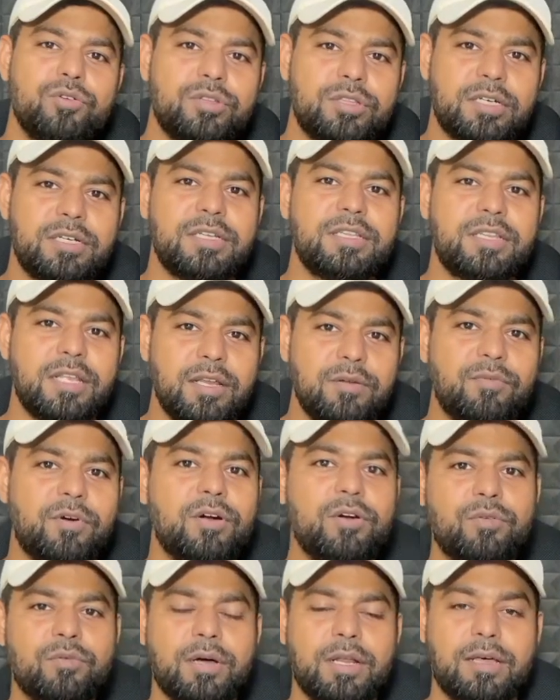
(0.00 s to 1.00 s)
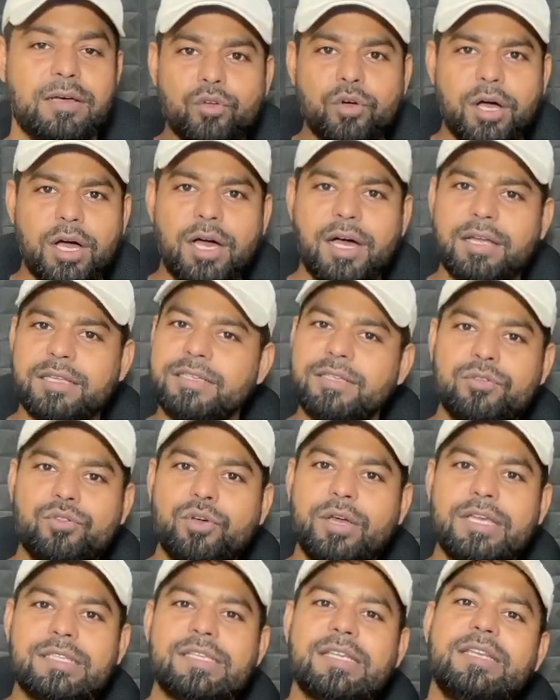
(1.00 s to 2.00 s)
दोगे थर्टी थ्री वोल्ट वाला तो आ, ये
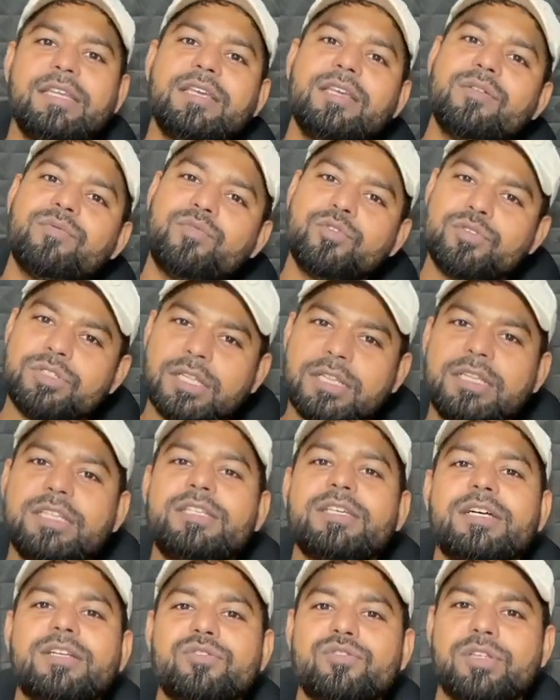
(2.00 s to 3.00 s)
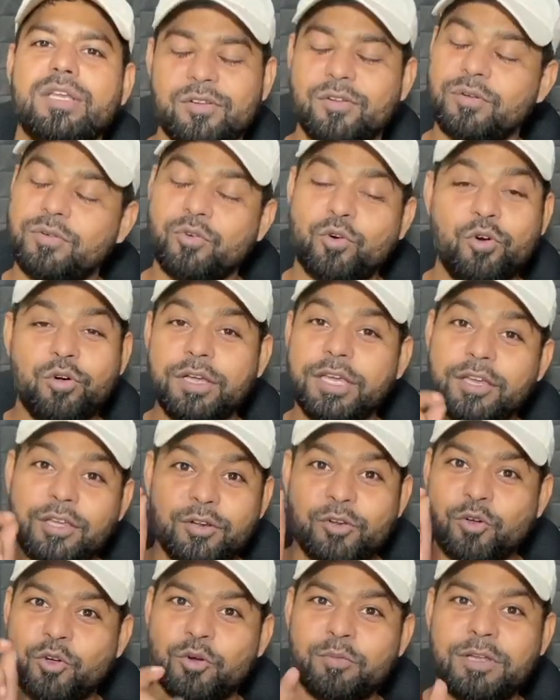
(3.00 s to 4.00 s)
तो ऐसा नहीं है ये फोन जल्दी चार्ज हो जाएंगे होंगे ये
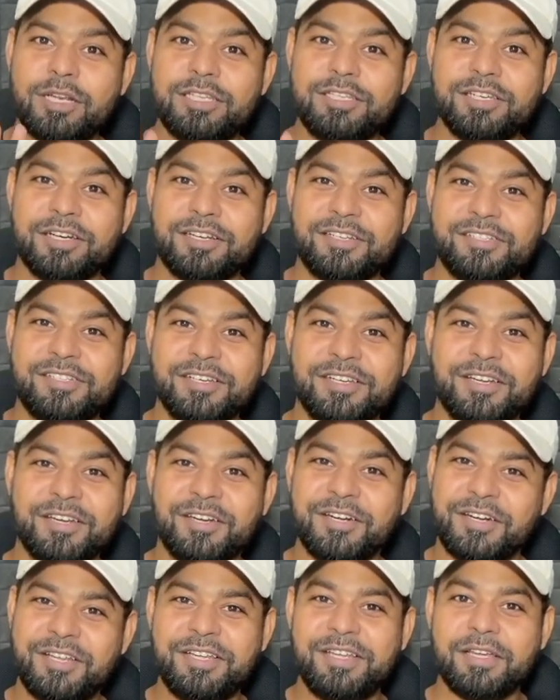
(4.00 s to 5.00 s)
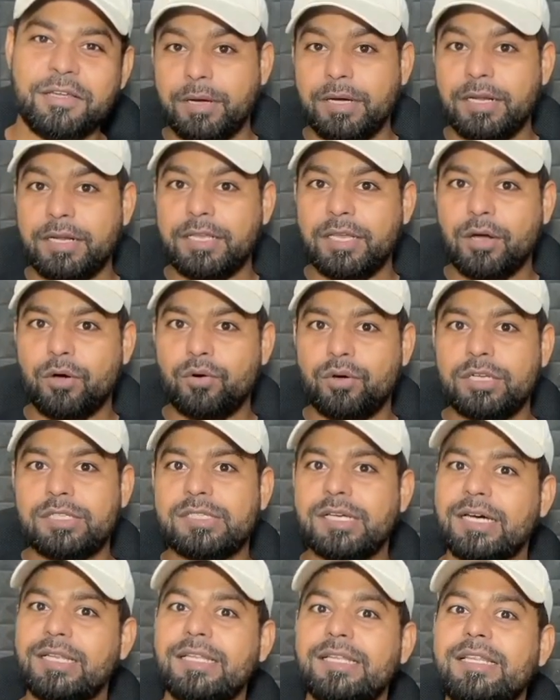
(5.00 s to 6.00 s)
नॉर्मली चार्ज ठीक है अगर क्या होगा
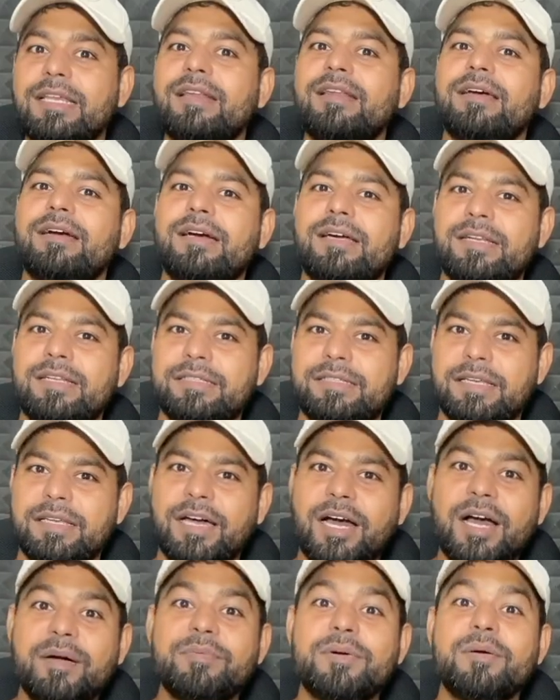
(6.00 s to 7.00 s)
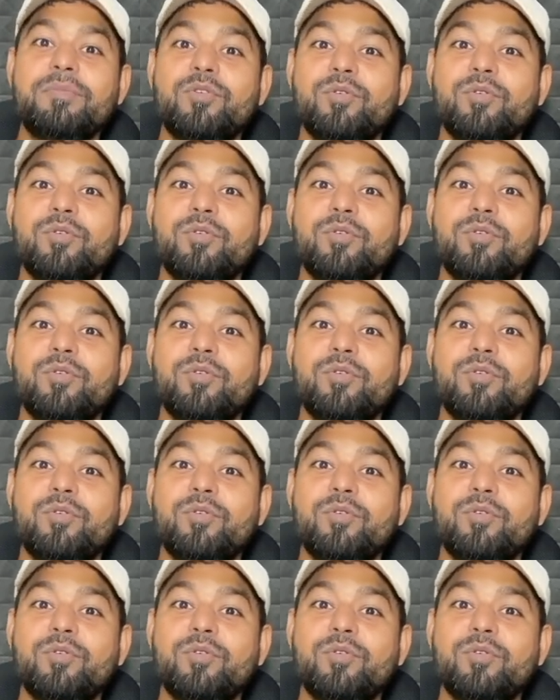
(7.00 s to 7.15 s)
ज्यादा देर लगाने से आपका